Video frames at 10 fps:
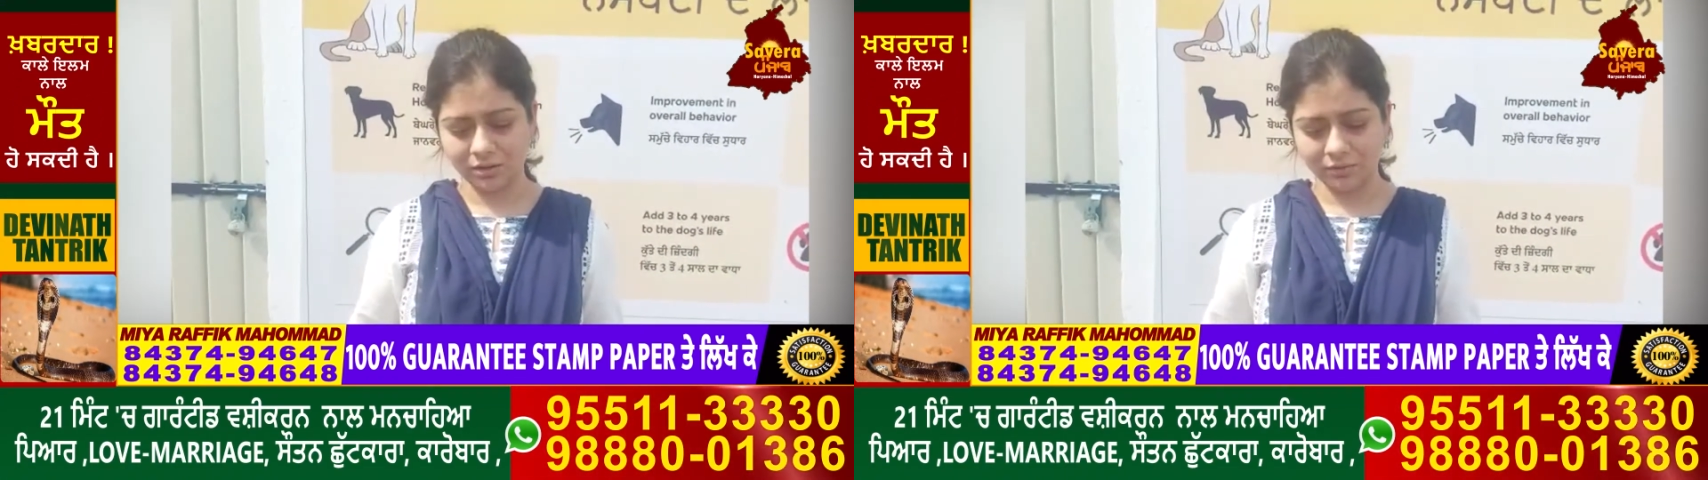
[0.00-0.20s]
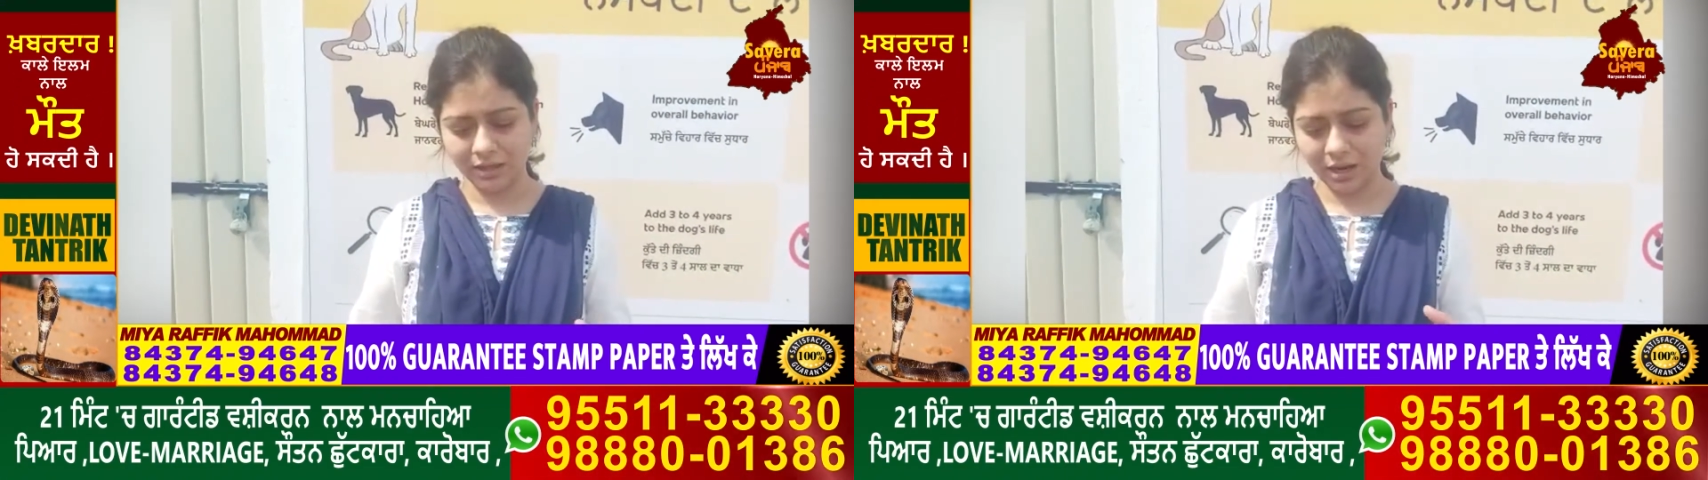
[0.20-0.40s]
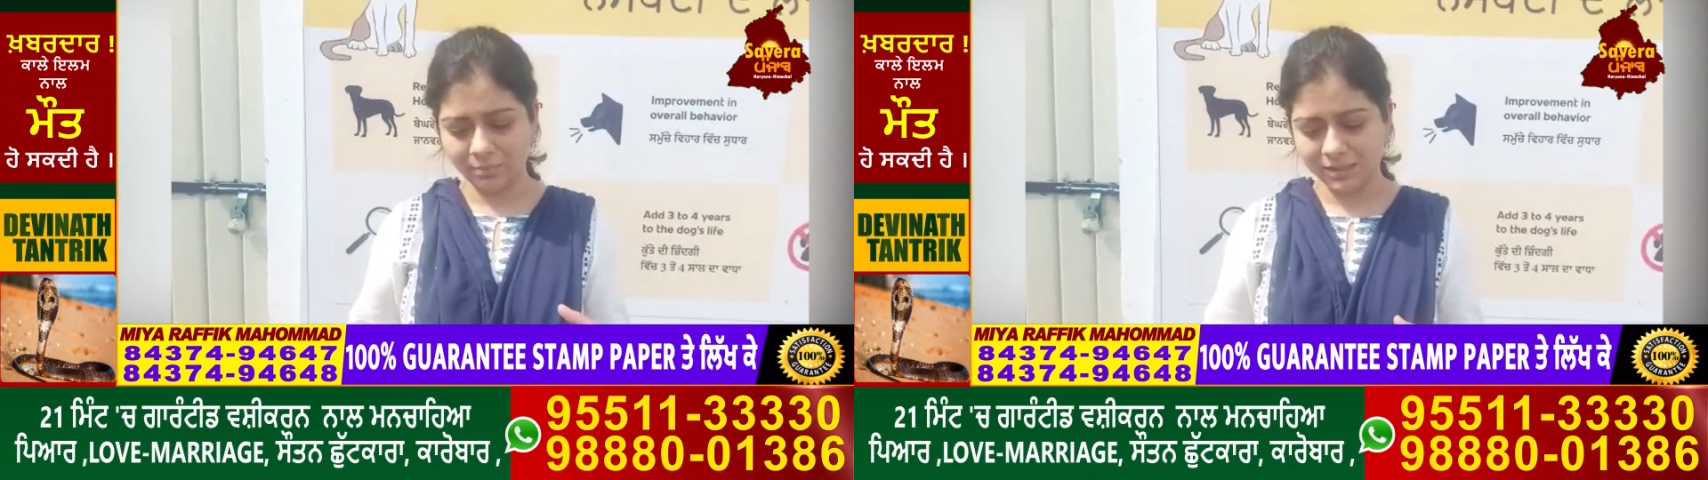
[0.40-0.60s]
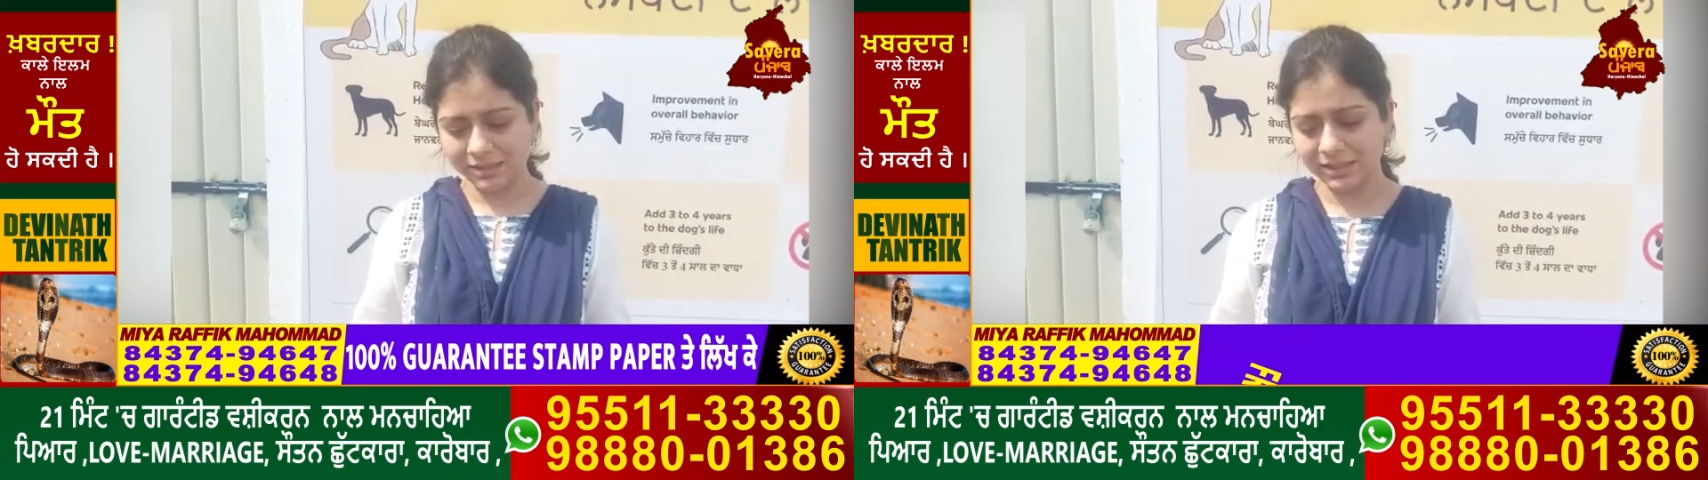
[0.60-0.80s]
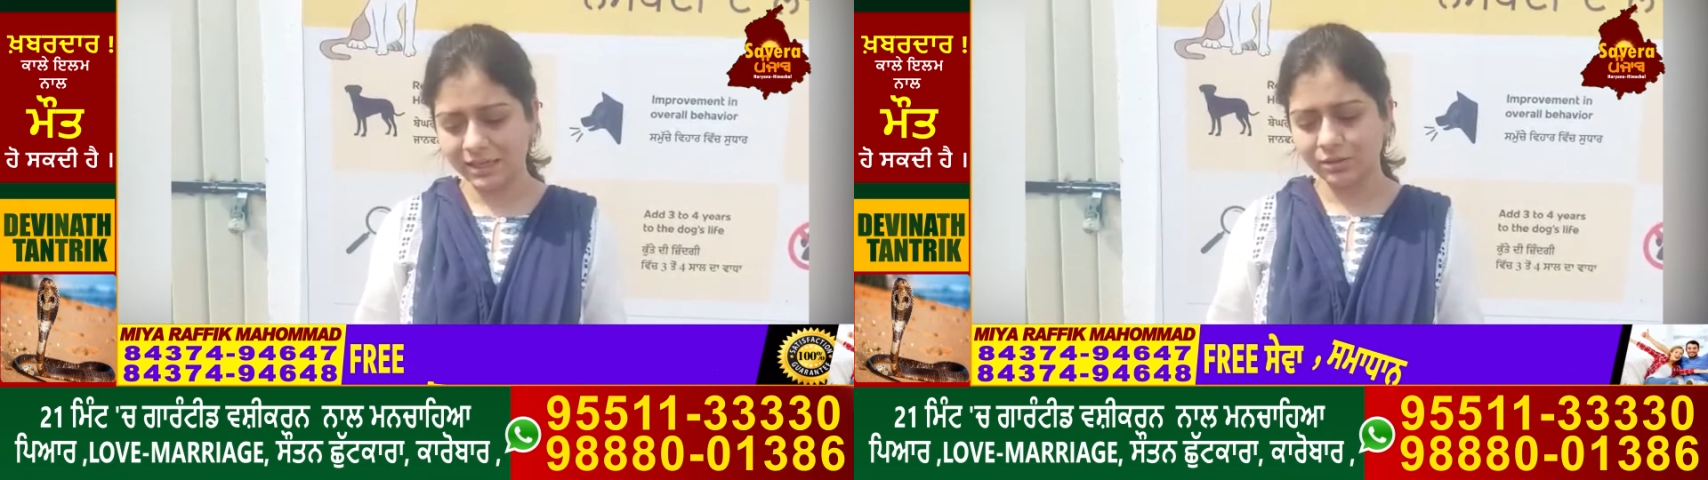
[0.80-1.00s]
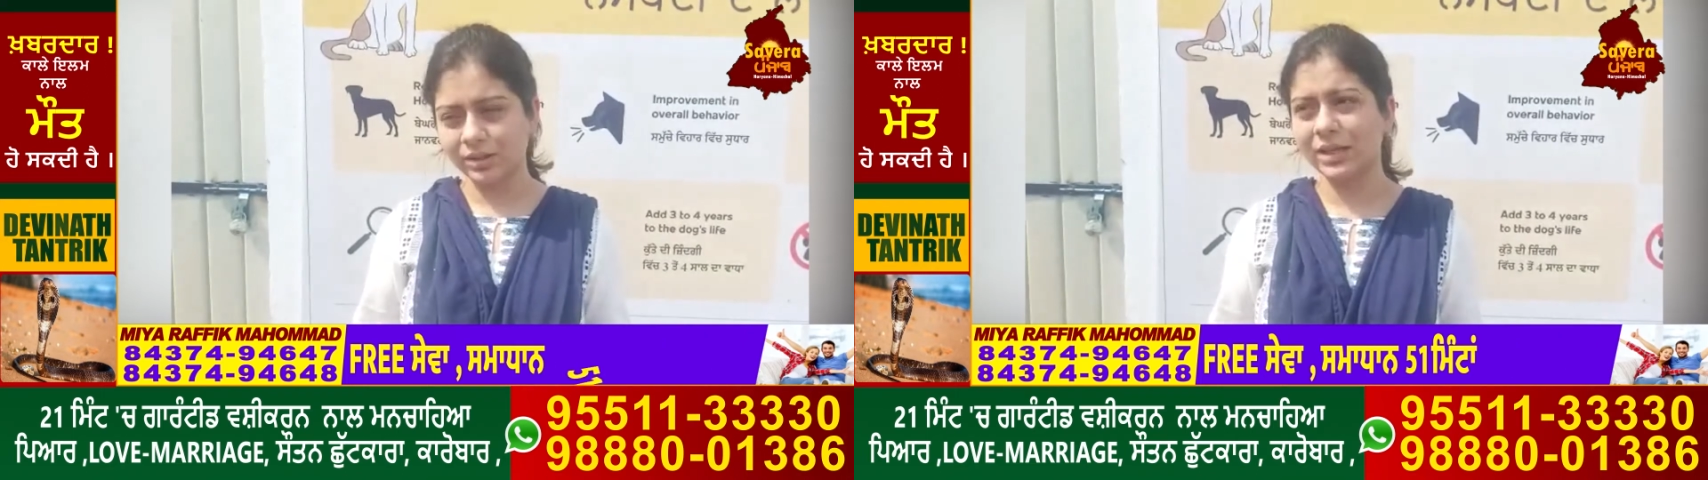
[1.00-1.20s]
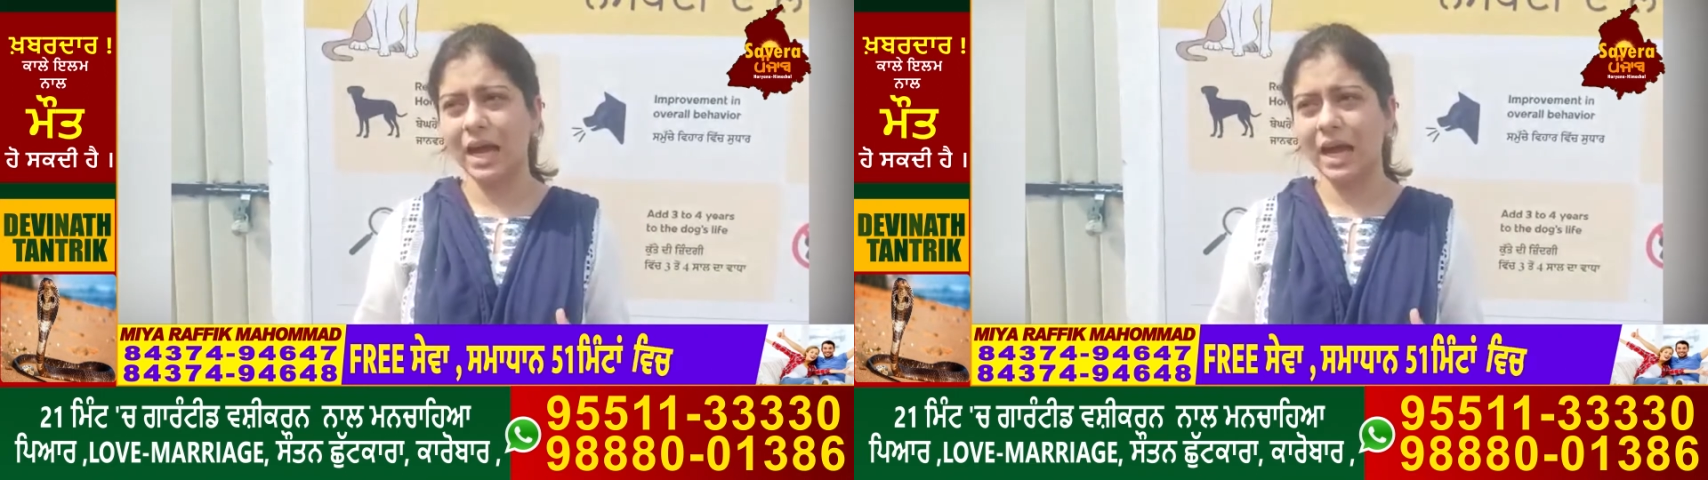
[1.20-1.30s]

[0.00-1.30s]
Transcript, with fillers: यहाँ पे इसलिए क्योंकि